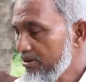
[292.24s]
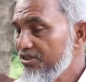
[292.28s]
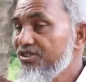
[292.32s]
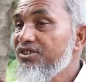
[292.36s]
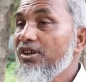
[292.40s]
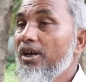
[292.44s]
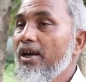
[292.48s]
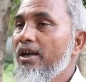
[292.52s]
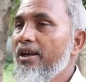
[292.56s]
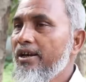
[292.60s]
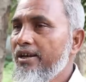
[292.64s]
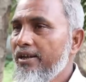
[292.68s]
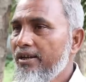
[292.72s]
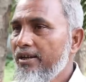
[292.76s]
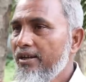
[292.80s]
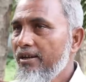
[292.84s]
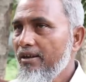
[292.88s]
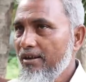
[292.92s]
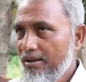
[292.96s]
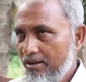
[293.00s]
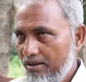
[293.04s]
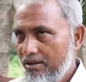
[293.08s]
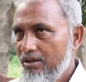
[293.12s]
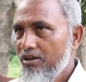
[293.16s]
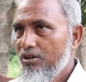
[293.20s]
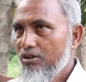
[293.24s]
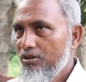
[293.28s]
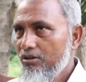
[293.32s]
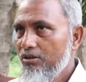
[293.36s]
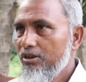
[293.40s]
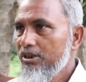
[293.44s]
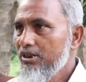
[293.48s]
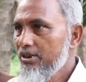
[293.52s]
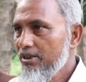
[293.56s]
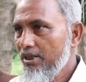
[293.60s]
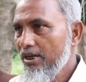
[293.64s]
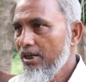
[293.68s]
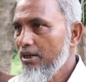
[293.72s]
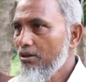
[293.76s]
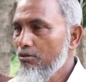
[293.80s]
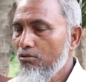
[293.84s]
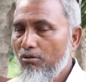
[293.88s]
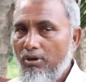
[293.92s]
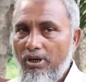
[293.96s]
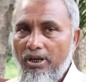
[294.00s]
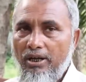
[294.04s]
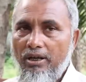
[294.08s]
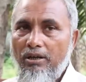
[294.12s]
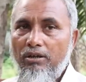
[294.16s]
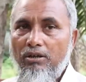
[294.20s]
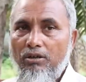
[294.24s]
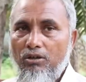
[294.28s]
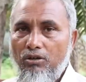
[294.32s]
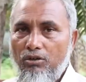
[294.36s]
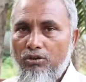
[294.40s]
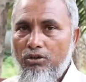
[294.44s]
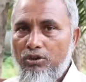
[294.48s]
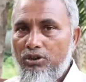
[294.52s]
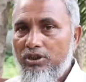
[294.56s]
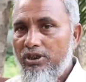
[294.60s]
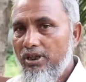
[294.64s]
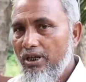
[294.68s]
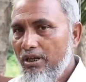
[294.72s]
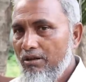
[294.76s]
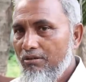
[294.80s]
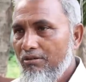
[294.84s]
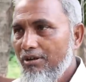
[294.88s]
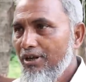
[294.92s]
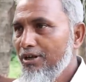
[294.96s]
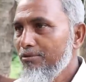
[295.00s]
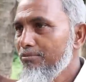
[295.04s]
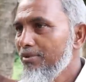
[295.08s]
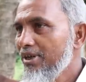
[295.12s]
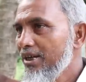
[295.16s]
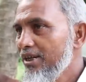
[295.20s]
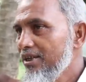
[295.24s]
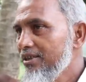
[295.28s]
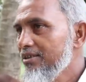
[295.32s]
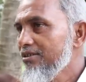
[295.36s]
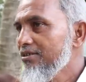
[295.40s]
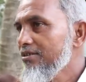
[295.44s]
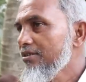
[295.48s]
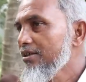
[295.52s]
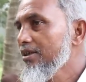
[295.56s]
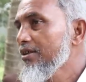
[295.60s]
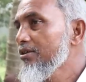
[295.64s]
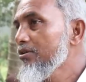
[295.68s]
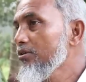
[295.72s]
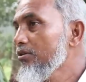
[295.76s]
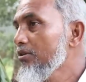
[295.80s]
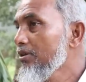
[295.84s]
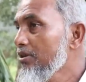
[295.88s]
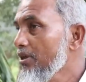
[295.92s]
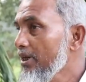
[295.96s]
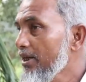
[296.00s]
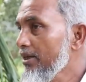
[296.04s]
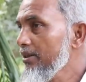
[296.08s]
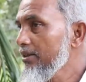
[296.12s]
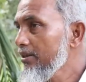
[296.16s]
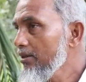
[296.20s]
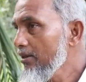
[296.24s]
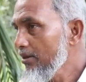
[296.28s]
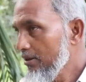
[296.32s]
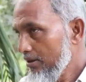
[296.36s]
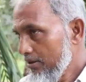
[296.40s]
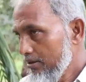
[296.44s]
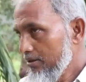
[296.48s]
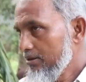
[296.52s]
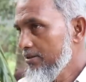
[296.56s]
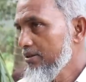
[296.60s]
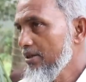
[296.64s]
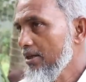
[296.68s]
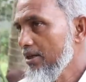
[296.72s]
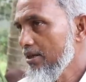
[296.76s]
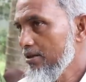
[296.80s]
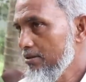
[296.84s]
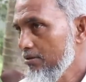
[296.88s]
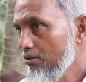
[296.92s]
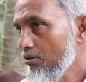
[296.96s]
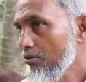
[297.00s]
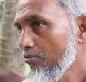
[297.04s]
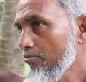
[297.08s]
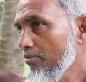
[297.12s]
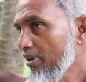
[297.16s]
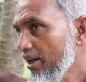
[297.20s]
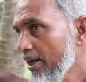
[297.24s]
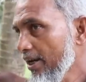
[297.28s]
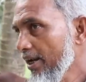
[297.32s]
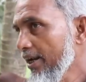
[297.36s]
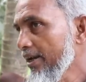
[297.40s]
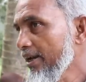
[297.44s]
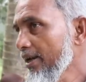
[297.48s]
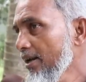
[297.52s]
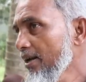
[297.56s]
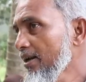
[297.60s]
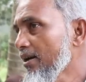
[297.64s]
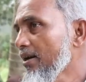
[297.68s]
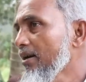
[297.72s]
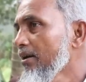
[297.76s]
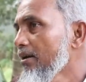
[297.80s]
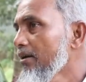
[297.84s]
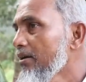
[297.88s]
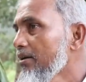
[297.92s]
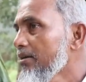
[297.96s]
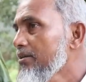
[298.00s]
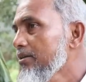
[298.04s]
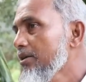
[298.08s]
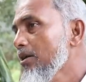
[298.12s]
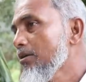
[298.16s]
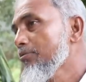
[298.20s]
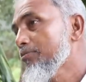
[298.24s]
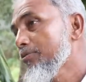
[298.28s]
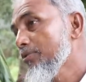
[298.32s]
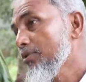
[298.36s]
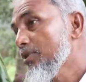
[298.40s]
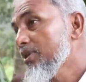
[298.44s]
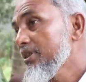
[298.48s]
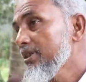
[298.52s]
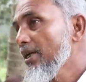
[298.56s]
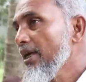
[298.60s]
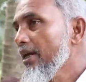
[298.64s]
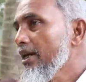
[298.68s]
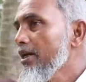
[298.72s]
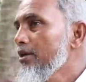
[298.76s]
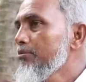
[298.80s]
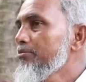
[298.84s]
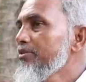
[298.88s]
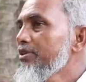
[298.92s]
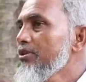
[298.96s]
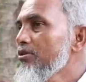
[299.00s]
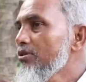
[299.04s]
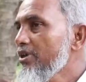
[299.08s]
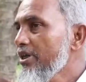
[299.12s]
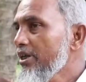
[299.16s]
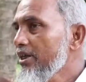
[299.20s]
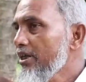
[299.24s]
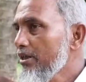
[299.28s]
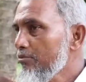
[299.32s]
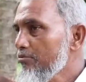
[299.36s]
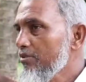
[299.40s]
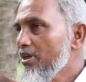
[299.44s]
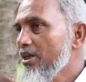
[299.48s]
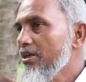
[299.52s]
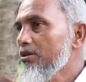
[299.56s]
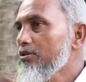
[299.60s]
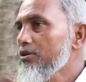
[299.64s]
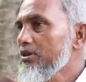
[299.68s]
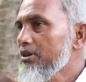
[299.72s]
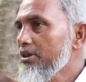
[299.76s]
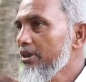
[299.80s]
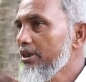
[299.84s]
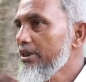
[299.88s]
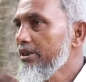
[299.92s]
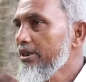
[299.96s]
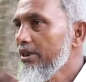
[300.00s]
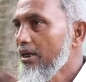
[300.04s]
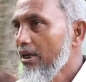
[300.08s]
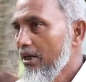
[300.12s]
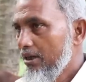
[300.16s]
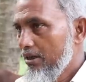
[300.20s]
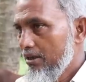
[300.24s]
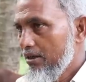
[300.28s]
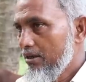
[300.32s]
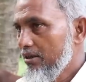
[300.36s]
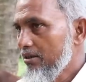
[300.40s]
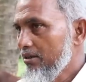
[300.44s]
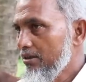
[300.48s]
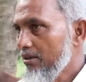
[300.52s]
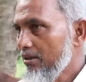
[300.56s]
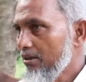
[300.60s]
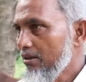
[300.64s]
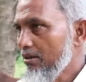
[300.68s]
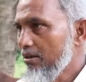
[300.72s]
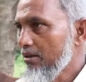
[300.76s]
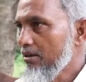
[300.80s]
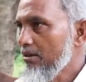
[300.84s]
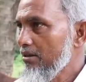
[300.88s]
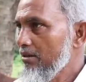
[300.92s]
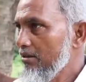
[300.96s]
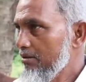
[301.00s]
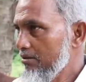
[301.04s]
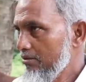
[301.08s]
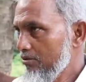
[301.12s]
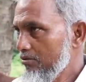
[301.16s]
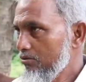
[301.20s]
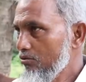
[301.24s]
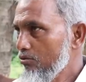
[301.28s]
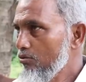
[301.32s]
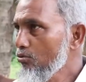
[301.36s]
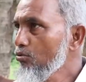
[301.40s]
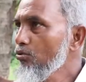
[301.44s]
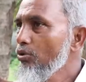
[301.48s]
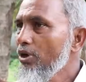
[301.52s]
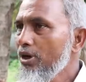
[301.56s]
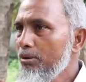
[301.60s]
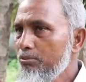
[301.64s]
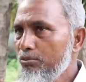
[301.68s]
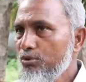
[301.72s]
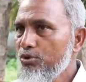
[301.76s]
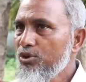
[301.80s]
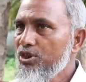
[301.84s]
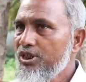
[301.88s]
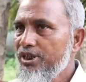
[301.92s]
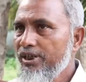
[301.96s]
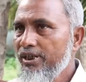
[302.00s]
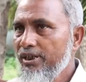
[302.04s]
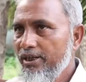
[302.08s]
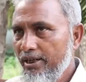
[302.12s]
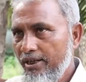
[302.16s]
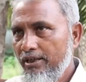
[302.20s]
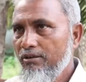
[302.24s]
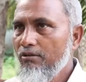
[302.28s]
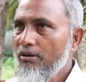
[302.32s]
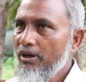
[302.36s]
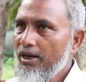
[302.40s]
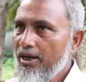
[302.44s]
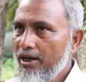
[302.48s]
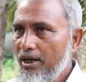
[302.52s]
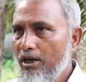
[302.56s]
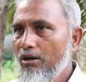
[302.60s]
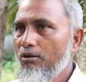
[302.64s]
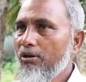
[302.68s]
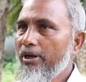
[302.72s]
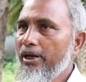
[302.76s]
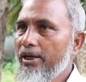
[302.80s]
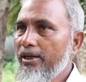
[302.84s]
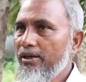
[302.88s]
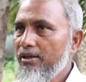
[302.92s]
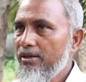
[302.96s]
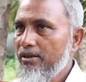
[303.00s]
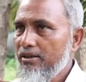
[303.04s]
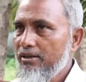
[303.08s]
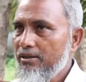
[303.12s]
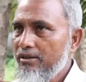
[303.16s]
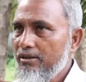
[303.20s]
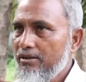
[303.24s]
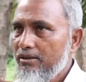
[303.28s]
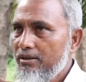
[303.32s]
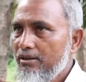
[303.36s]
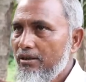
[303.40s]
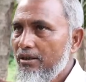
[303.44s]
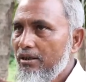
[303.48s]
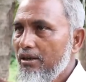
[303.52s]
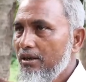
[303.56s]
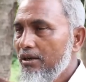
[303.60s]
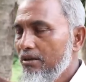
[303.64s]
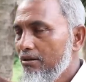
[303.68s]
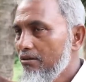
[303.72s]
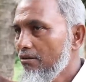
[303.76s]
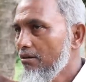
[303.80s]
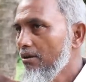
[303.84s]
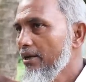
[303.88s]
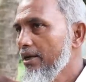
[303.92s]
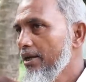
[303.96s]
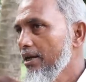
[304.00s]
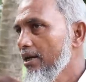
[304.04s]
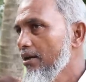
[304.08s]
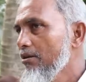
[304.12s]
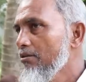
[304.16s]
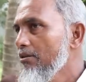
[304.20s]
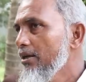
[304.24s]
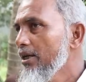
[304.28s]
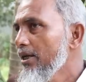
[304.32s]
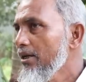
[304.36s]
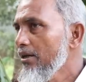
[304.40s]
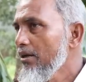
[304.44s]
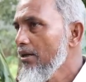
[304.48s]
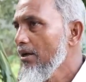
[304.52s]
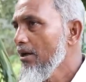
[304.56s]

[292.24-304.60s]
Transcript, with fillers: চারি ওই চারগুলো ওই চারগুলো বানাইতে হয় ওইগুলো সার চোট বানাইয়া তারপর ওই চারের ভিতরেই আমরা ওই যে এই কুড়ে বসি এগুলা খাওয়াই আচ্ছা এগুলা খাওয়াই